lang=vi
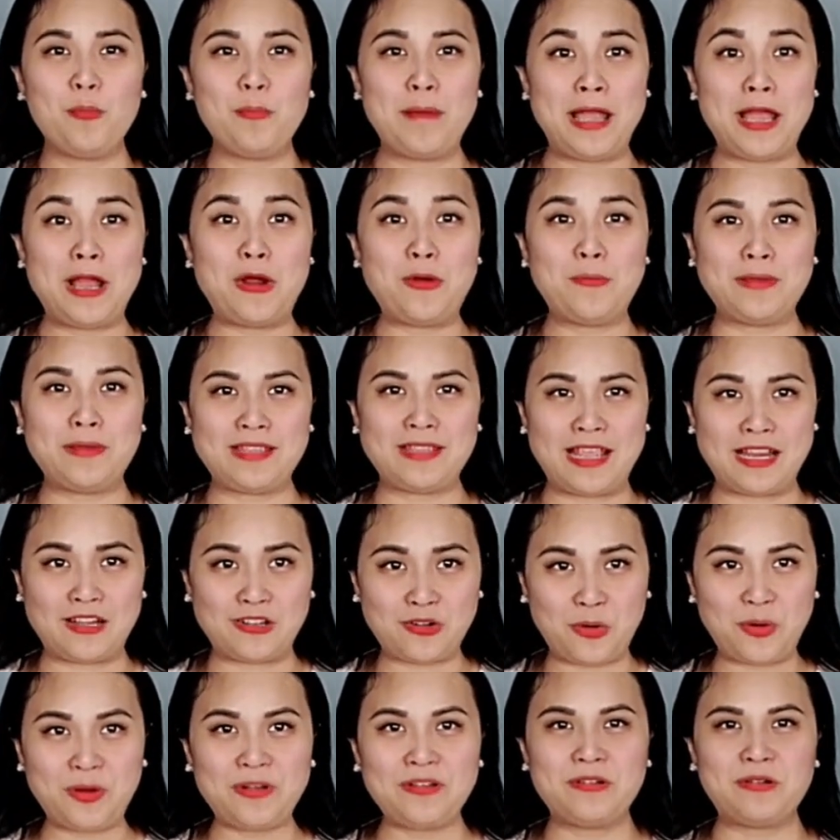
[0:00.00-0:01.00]
beo mà
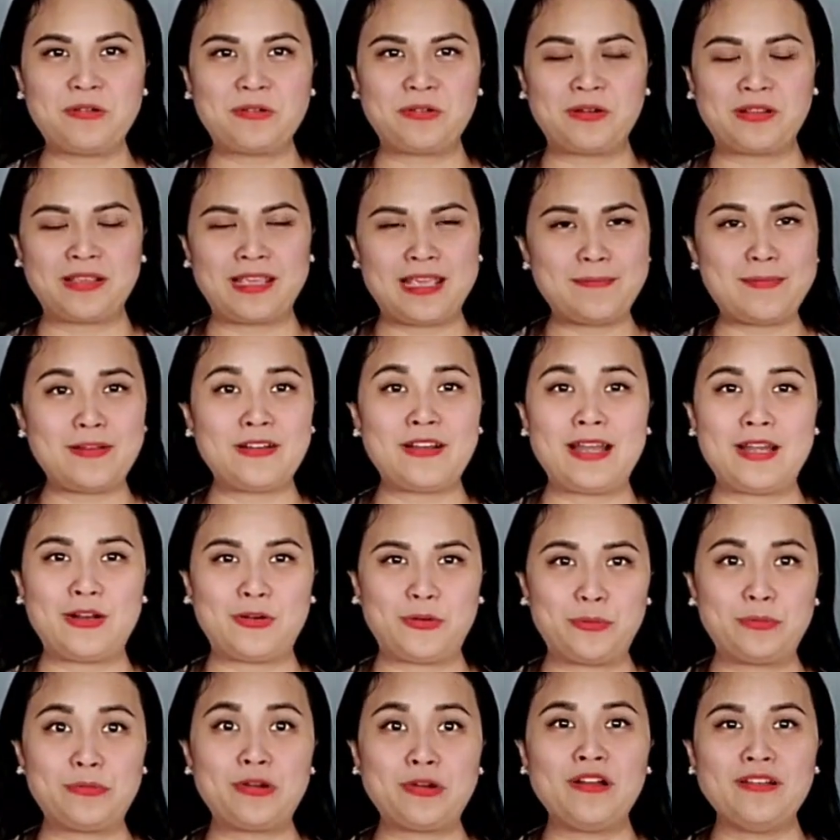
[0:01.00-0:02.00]
dạng nói được rồi camera
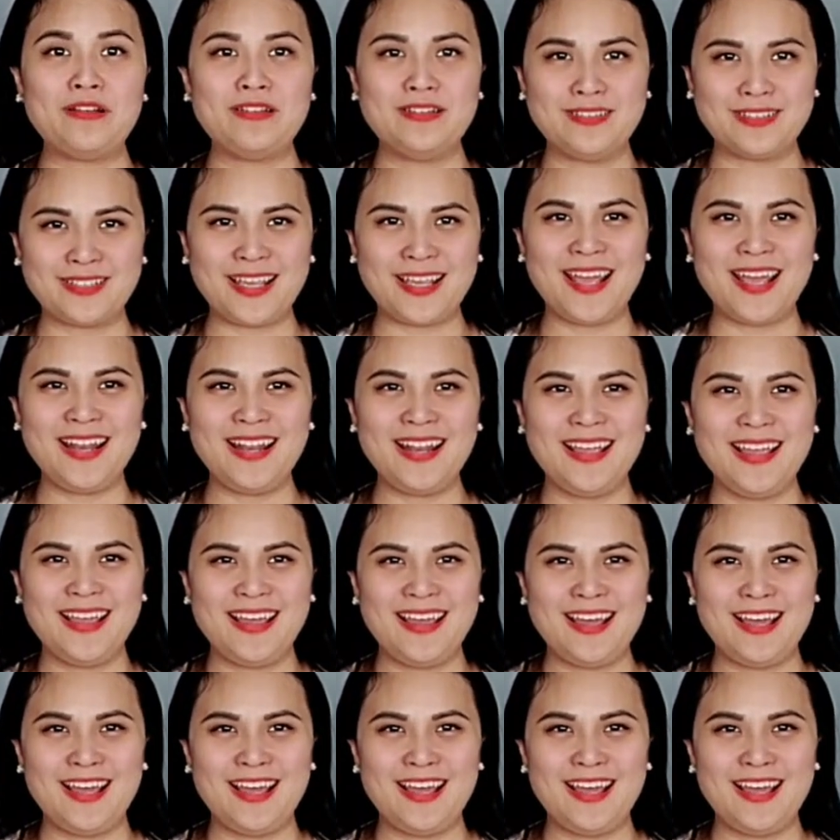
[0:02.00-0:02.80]
nào cũng nói được hết.